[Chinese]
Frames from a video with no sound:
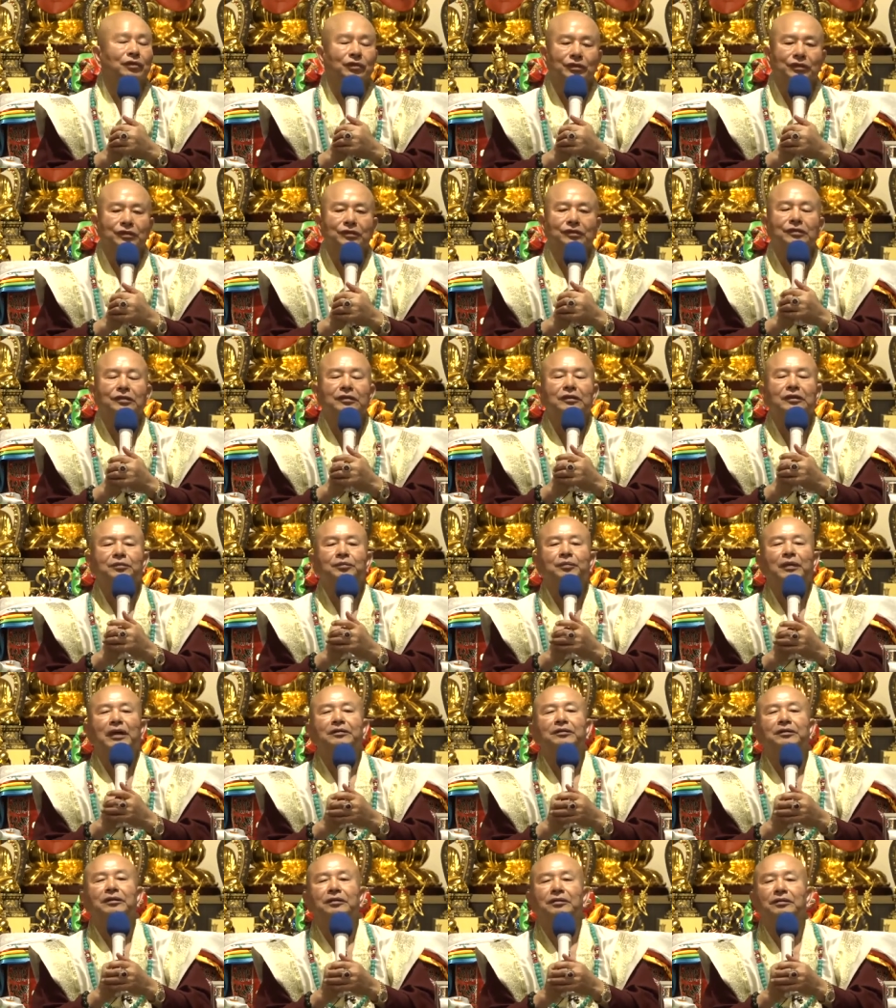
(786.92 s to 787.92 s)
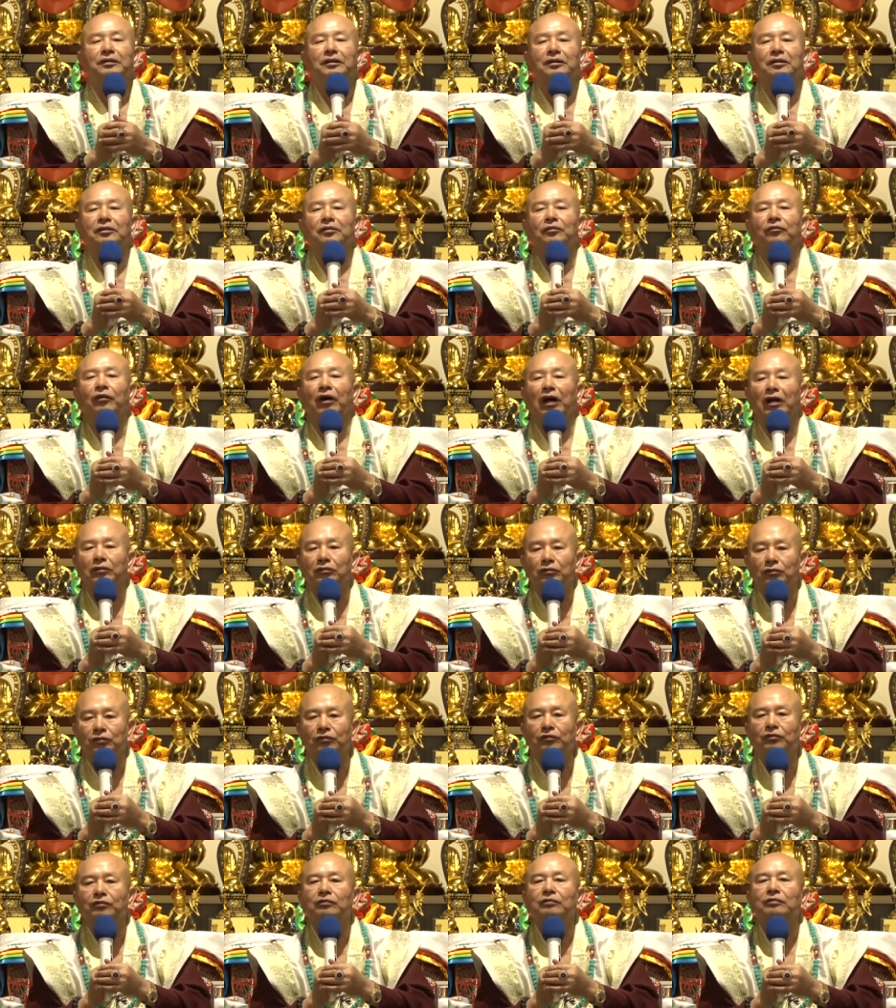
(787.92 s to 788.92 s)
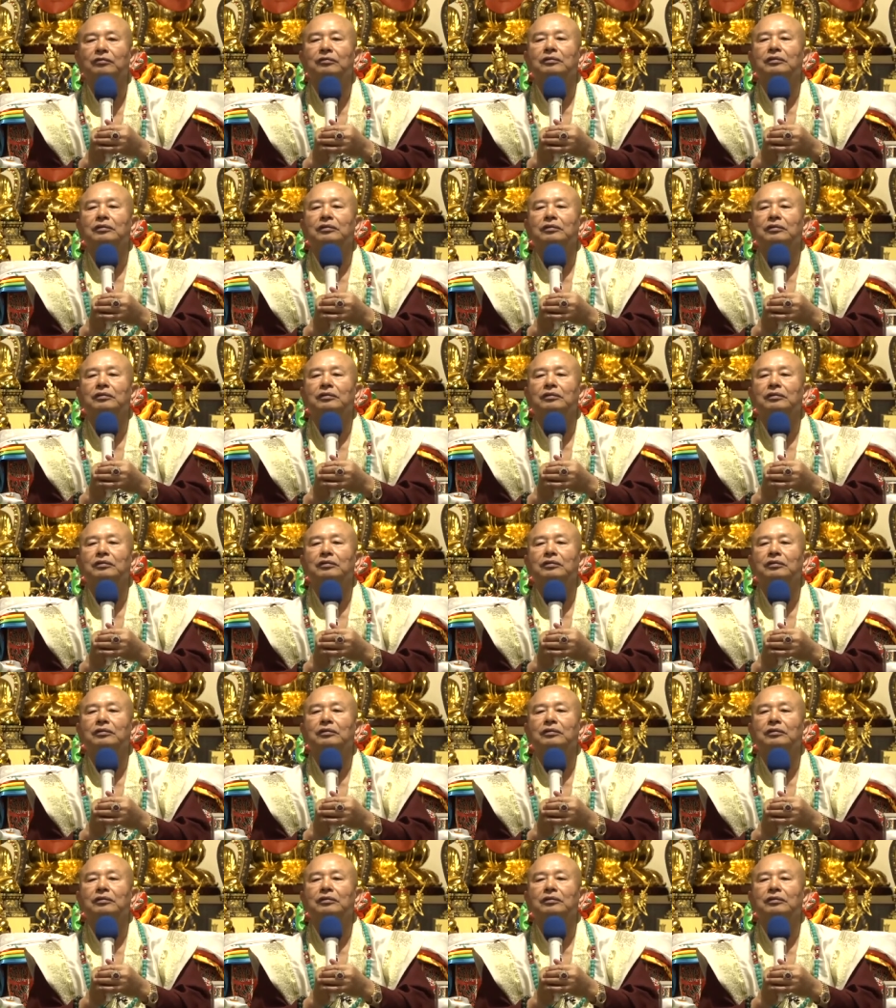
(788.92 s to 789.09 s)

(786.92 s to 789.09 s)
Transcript: 不是一般的这个凡夫，